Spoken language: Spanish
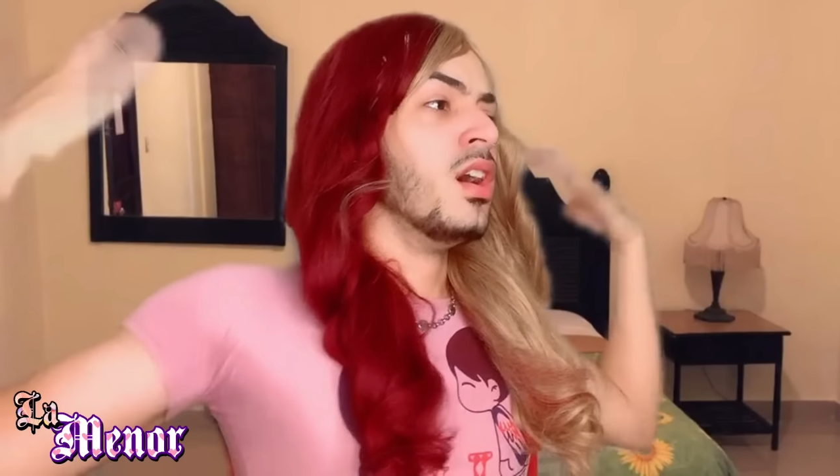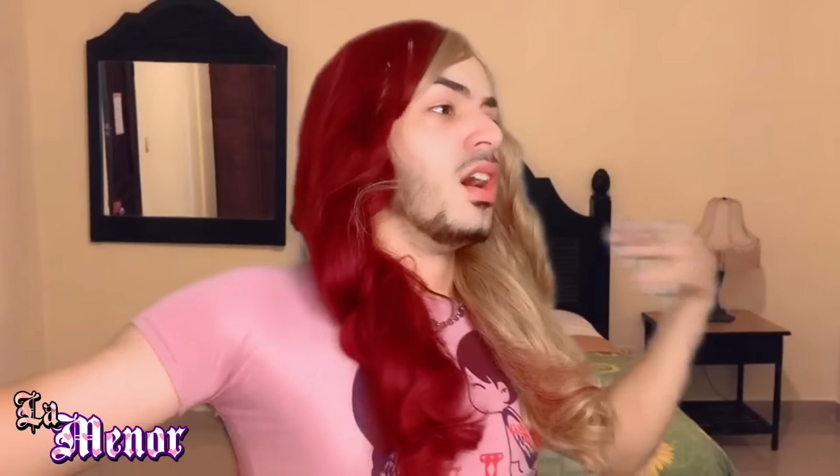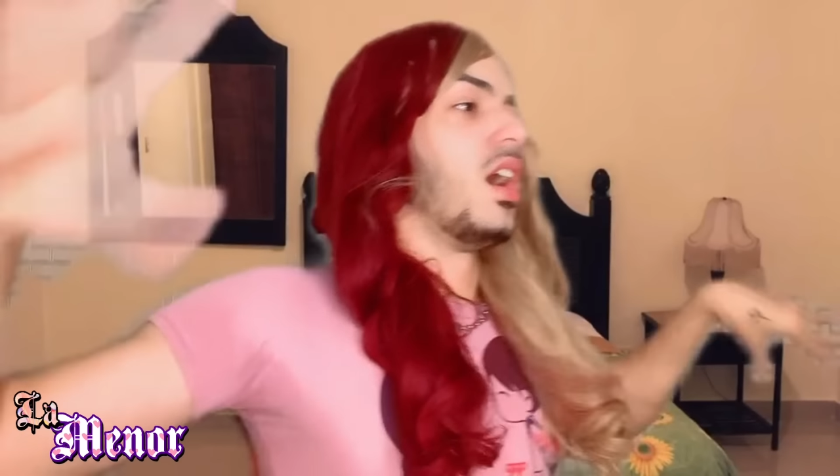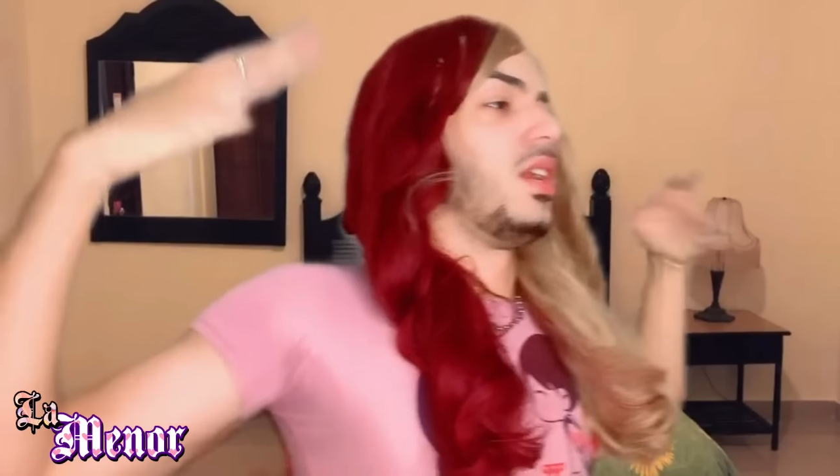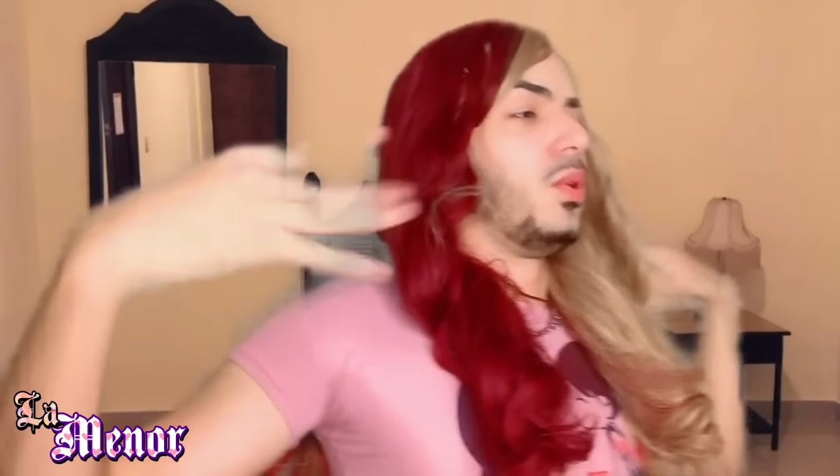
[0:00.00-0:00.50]

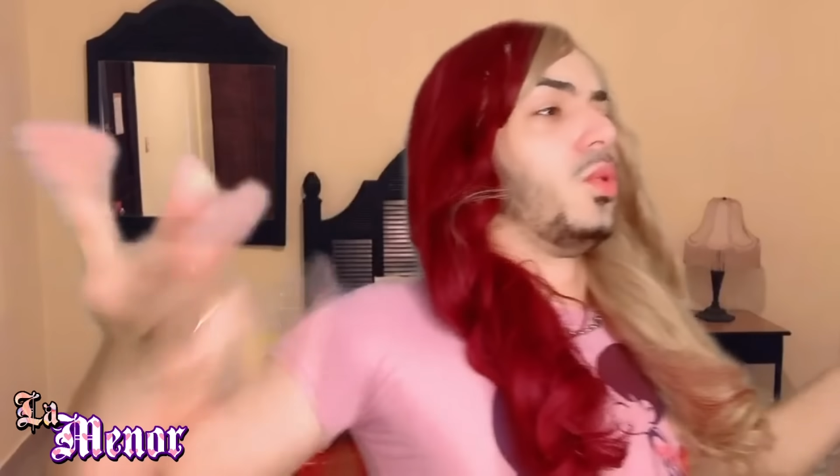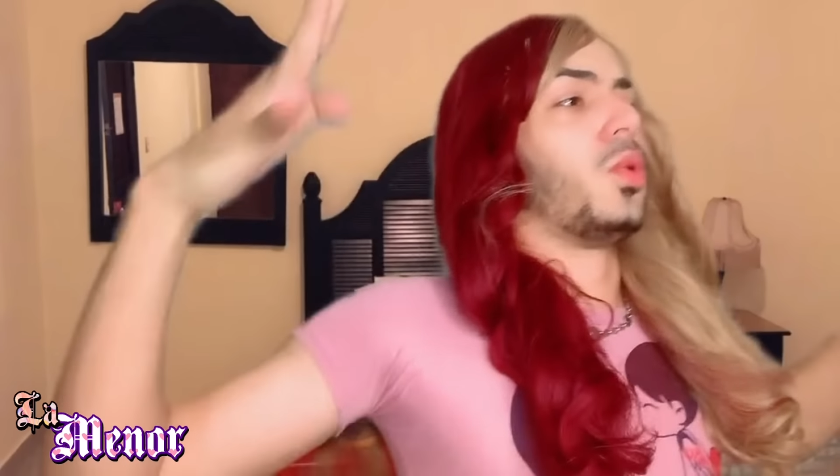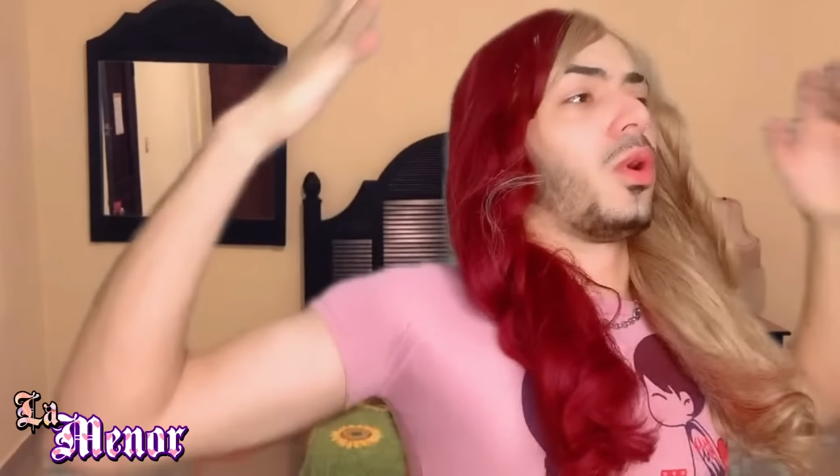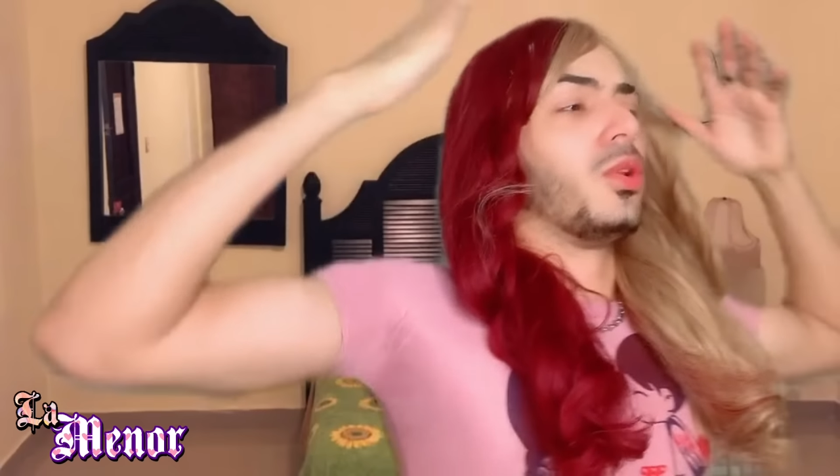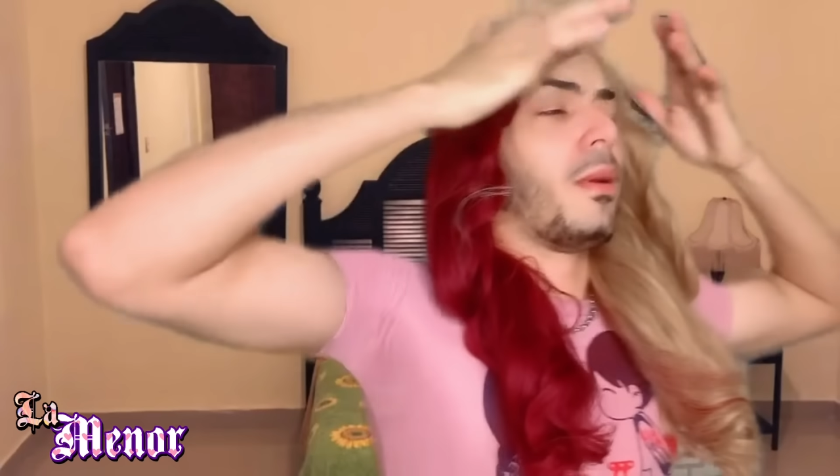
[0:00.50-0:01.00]
Ay, Lulu,
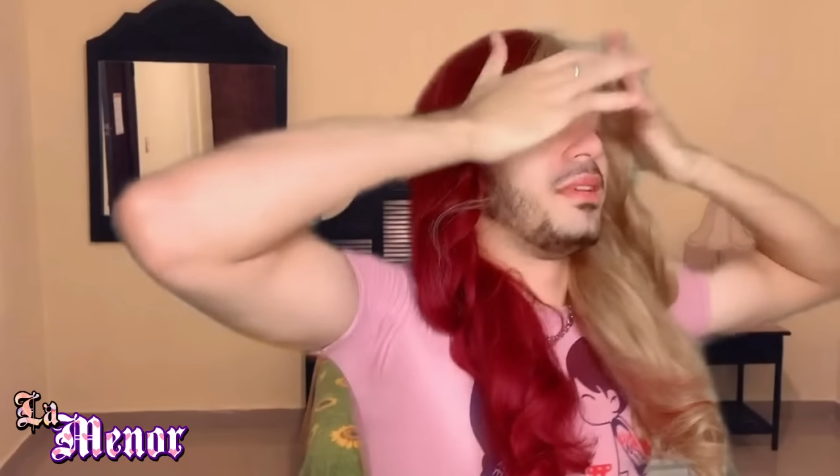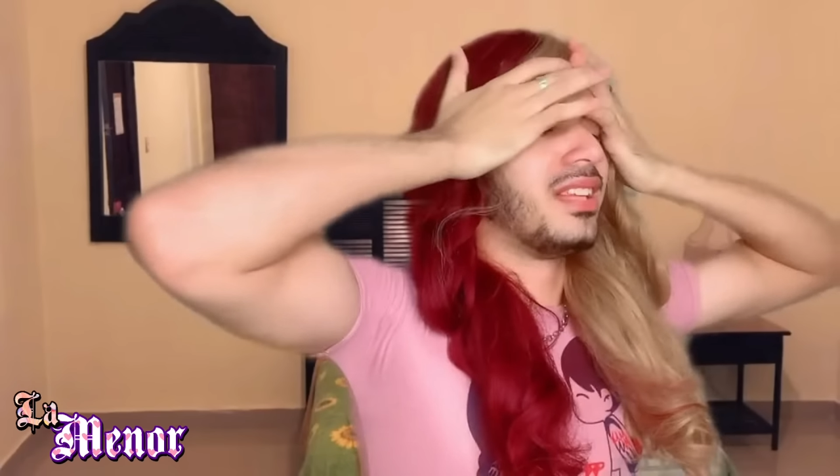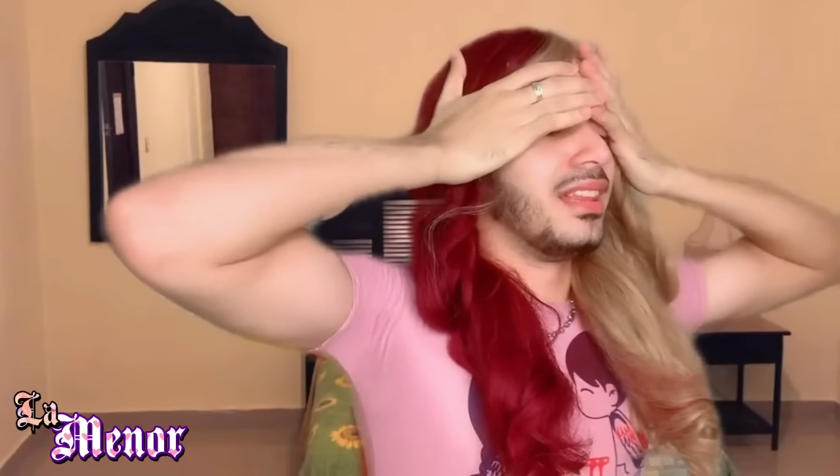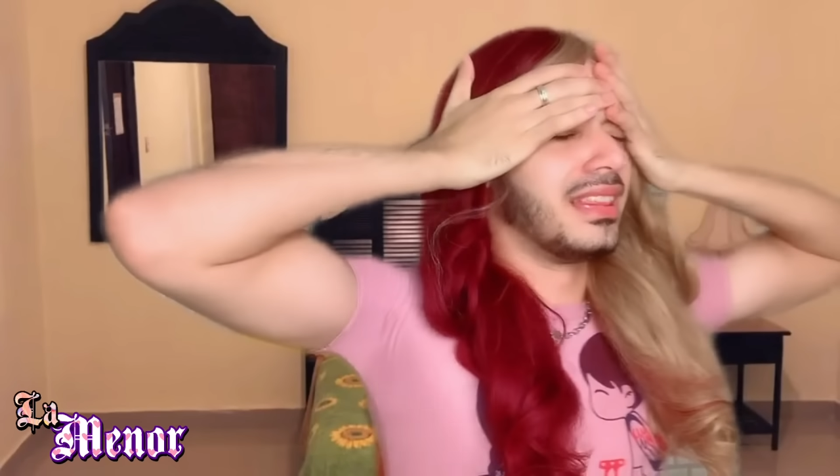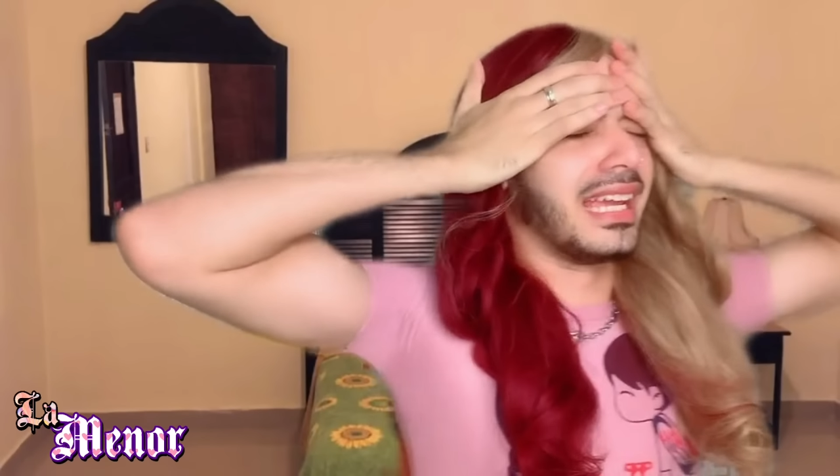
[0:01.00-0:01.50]
cuando mami se
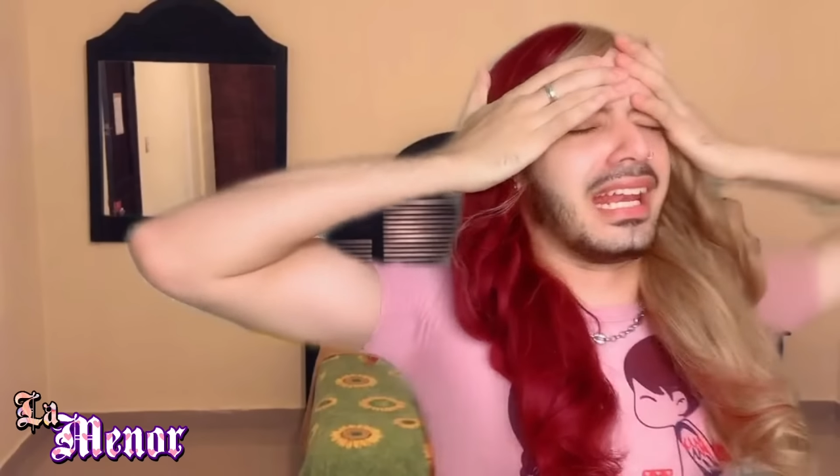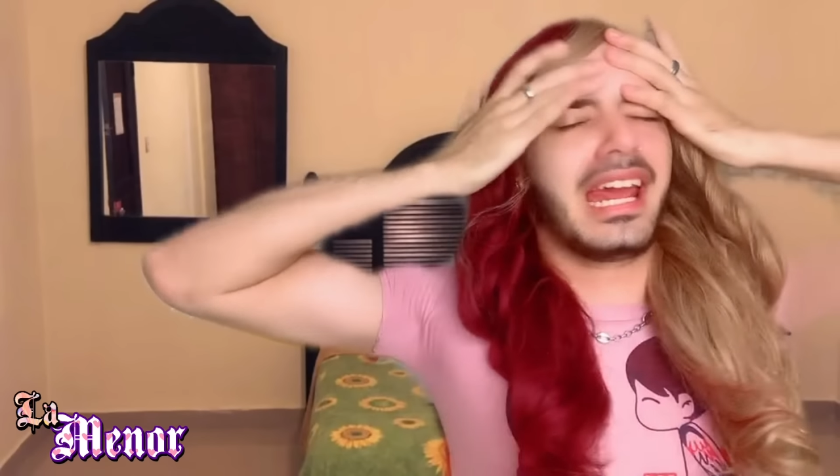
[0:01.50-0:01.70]
entere,